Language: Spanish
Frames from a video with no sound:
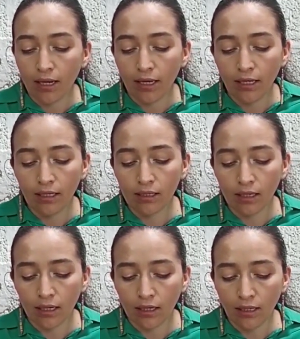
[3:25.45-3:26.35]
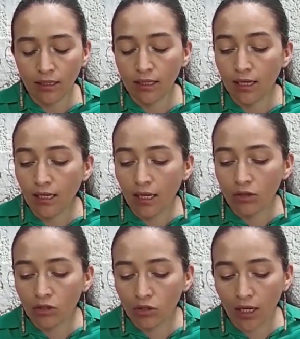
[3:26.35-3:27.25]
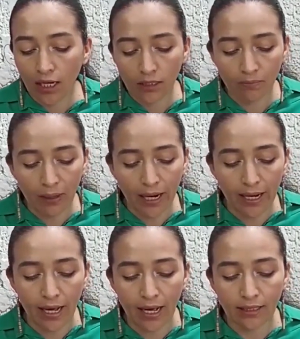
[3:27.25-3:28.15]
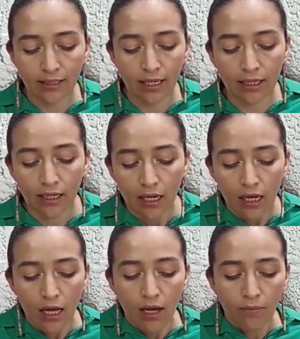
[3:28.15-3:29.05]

a ir ingeniándoselas para hacer